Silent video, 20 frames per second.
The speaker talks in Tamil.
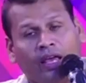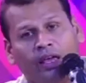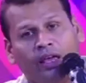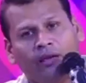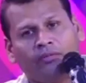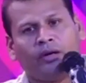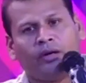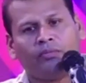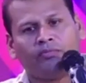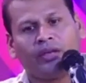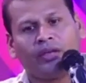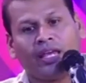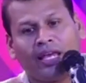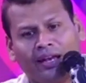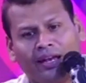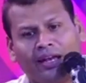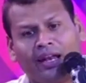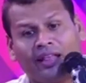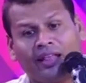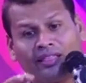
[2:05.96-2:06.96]
தெய்வம்
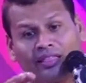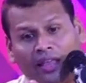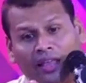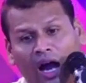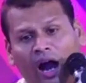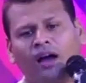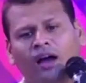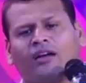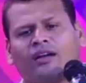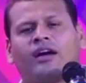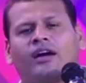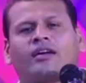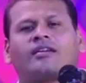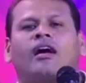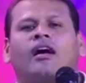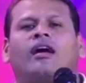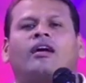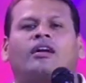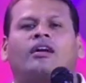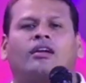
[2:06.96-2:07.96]
என்னை தாங்க
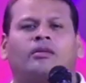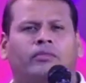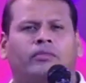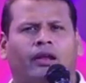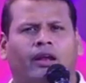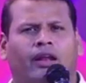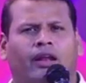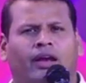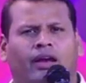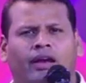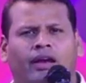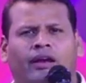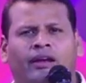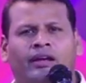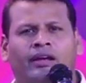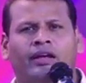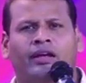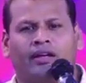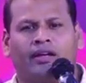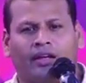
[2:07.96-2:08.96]
காரணம் என்ன
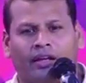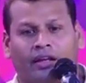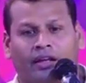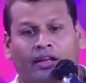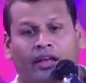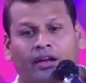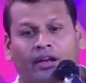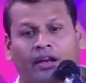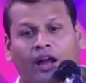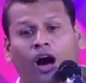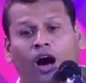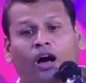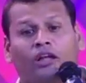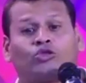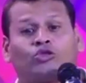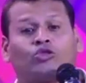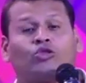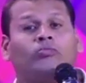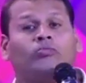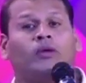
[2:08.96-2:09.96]
என்
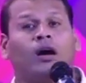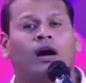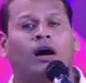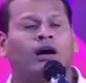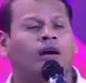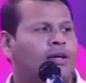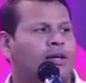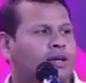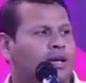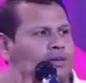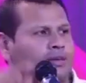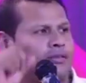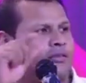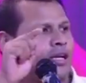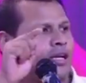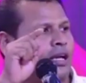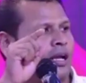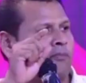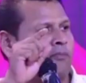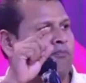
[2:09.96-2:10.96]
ஆத்துமா
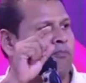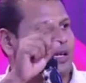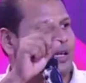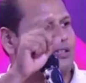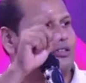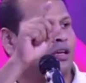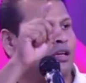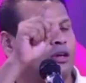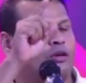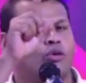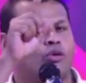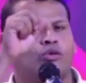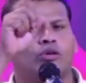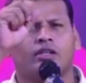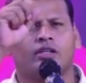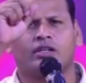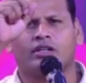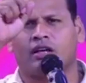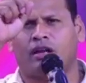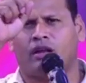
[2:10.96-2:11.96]
கர்த்தரை பற்றி
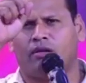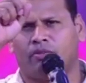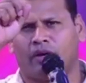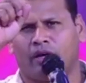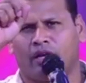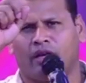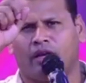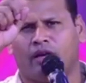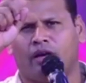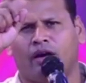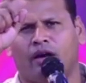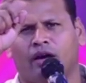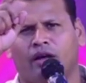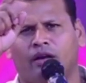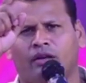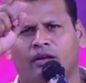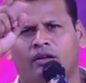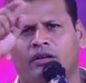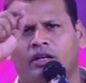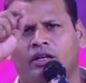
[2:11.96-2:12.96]

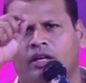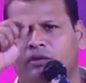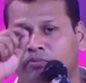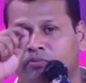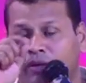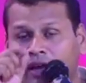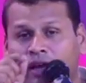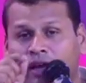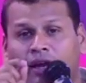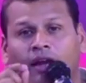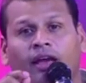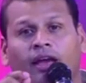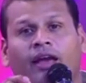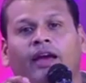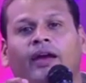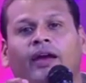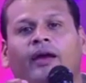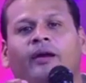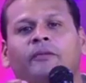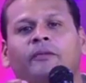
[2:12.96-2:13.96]
கொண்டிருக்கிறபடியினால் பிள்ளைகளே
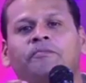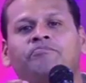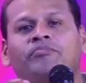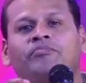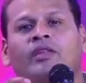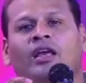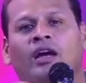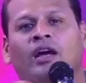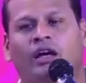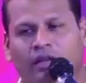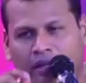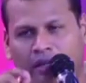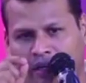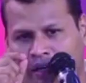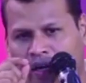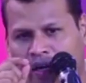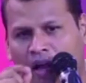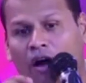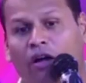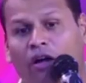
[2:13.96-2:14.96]

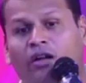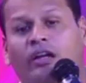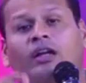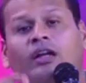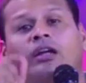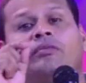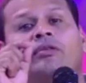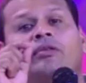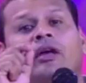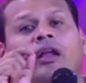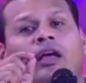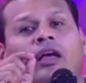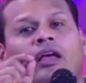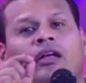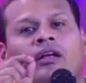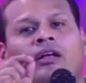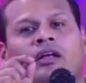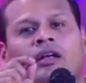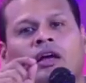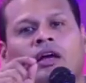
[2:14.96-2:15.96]
நீங்கள் ஆண்டவரை
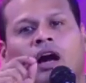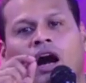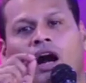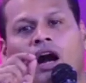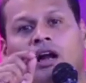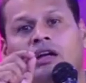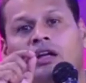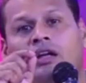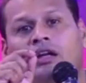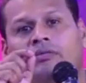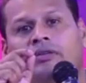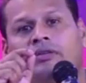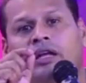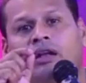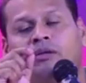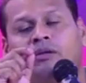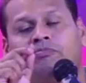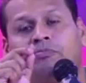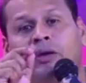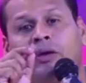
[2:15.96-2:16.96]

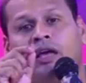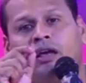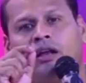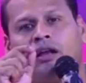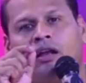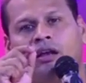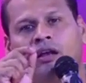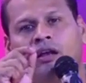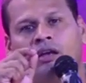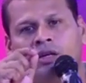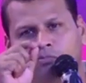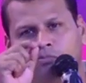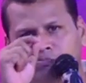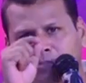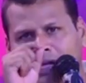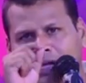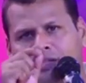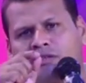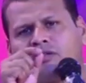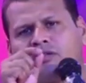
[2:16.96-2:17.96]
ஆண்டவர் பேரில்
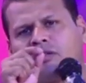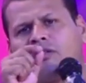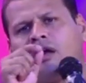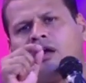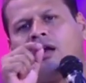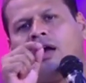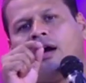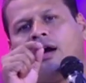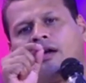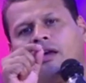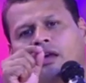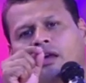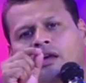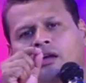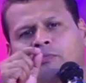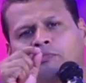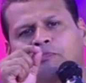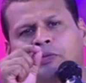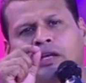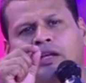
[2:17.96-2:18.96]
பற்றுதலாக
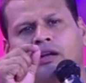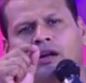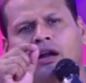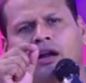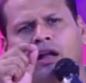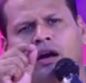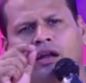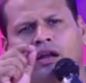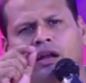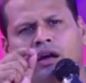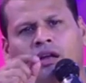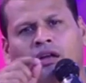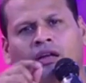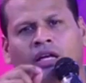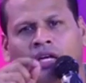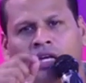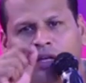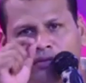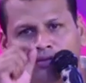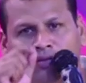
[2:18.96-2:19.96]
இருப்பீர்களானால்
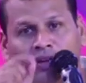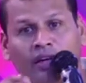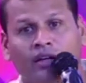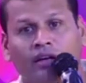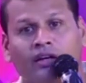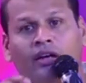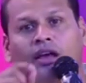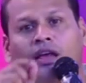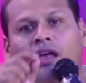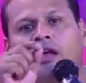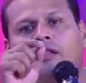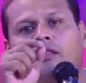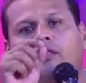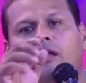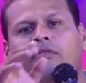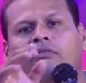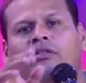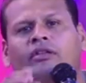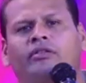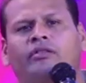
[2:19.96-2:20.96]
விழுகையை
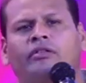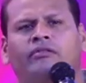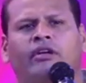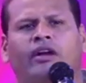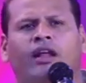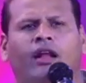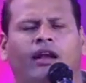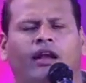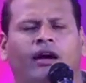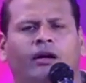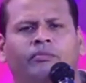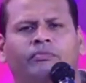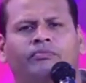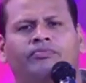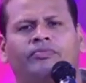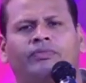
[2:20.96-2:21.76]
தவிர்த்து விடலாம்